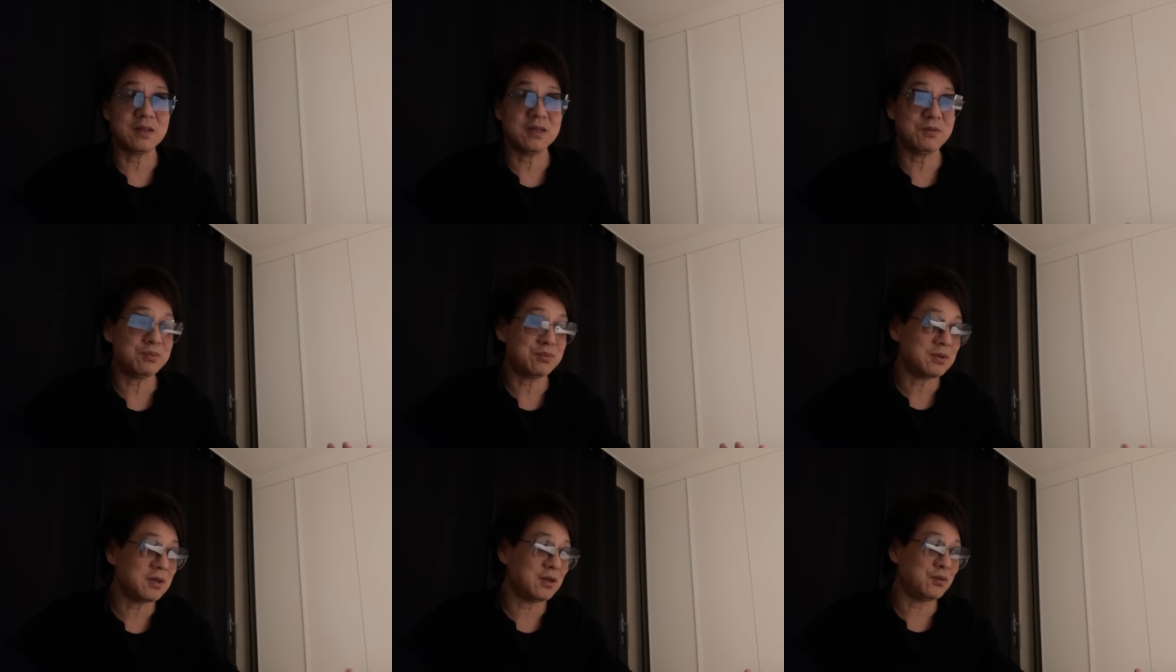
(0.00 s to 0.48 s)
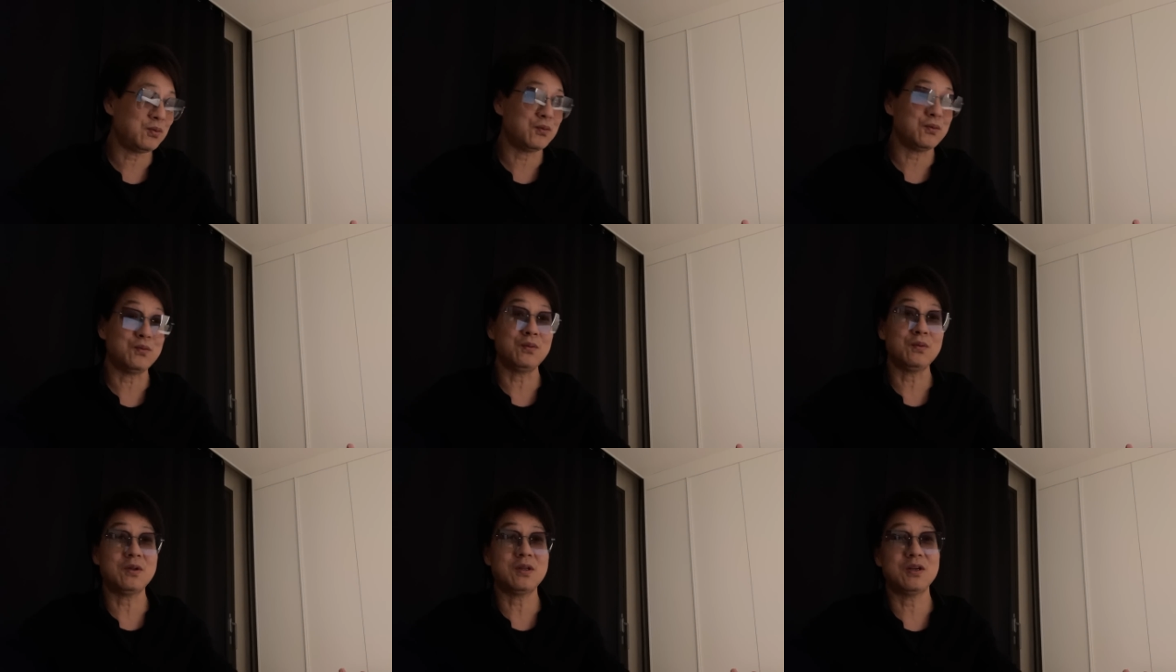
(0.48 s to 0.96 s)
你不是给
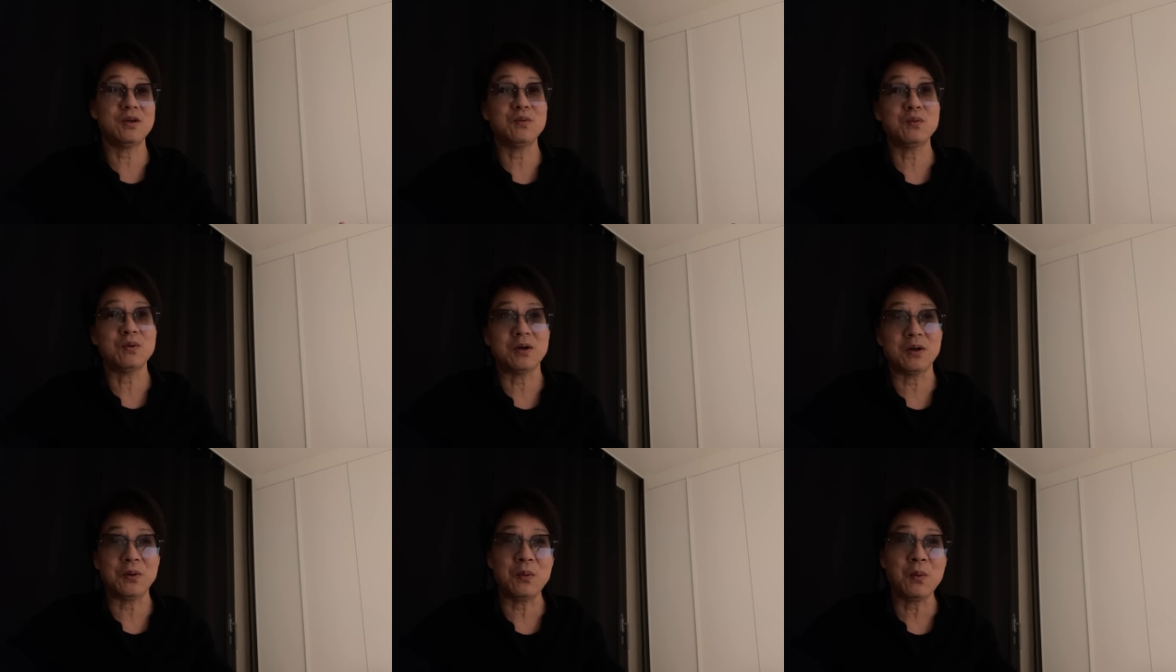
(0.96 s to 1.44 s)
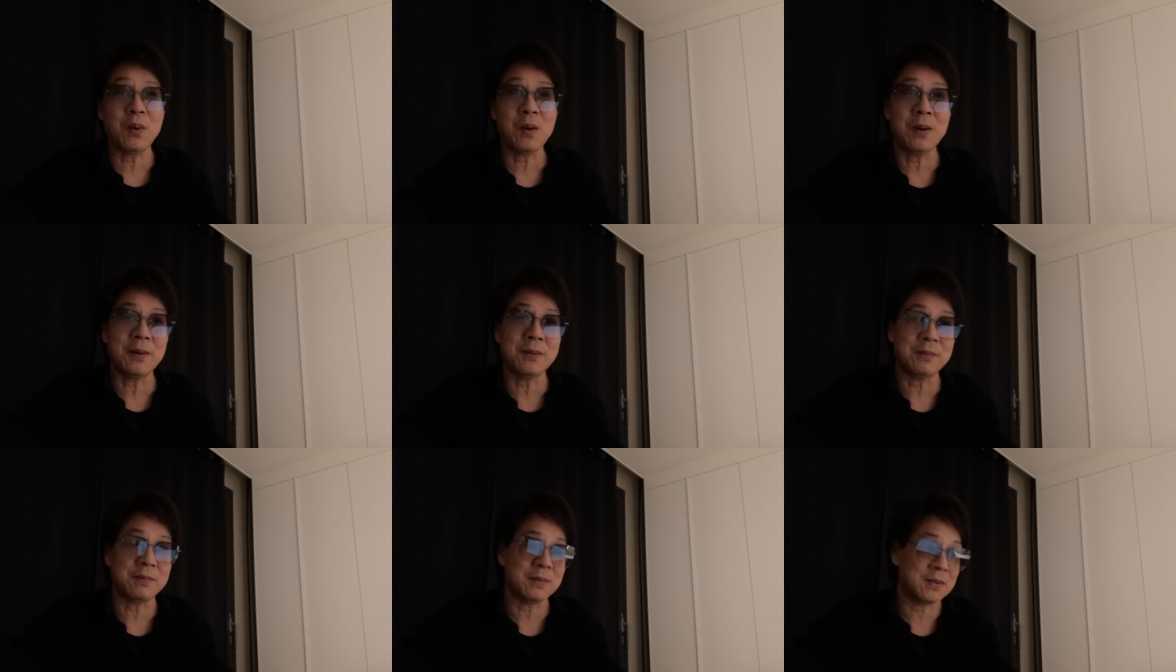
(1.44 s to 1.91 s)
土工提供人矿
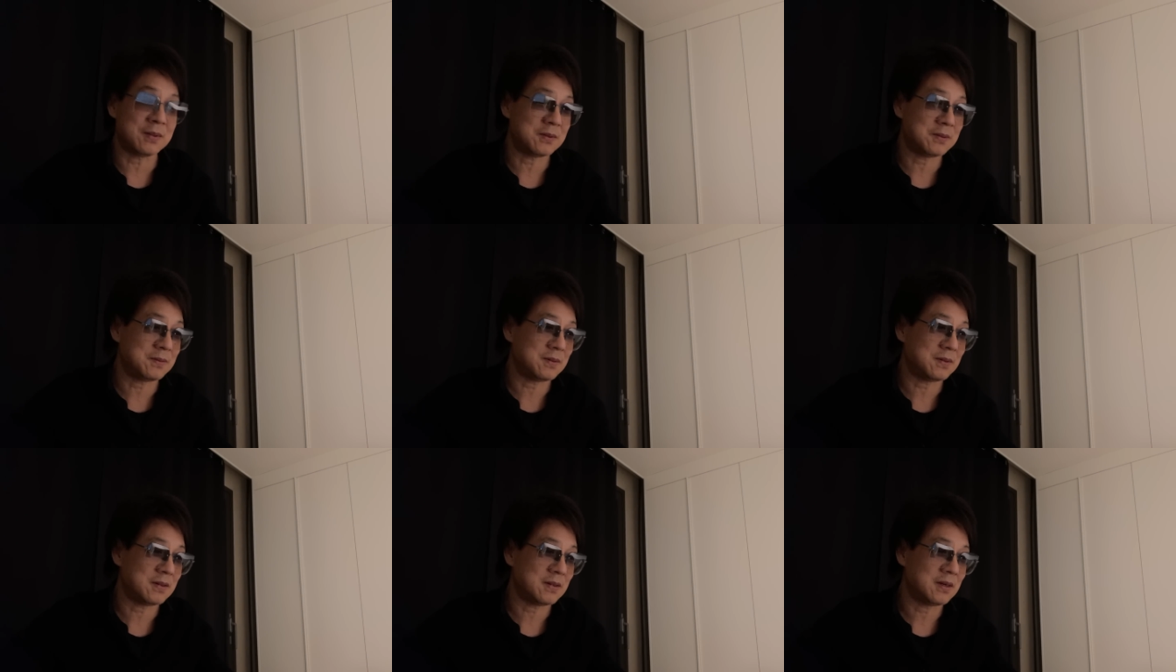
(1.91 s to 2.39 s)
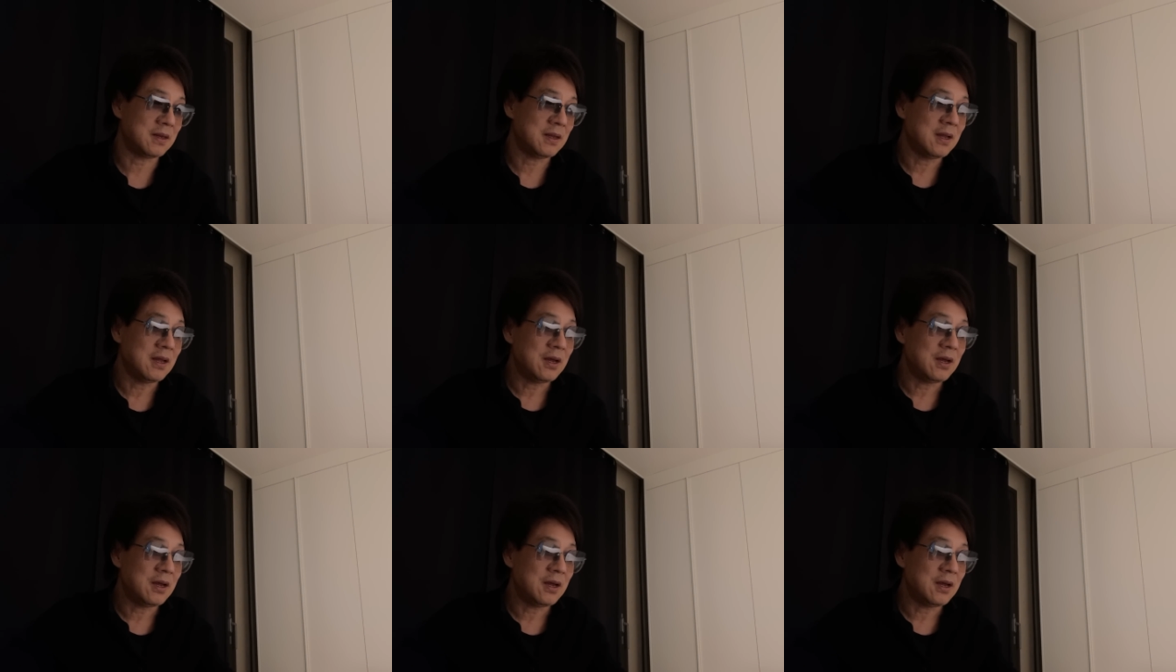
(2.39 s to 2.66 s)
吗？是不是？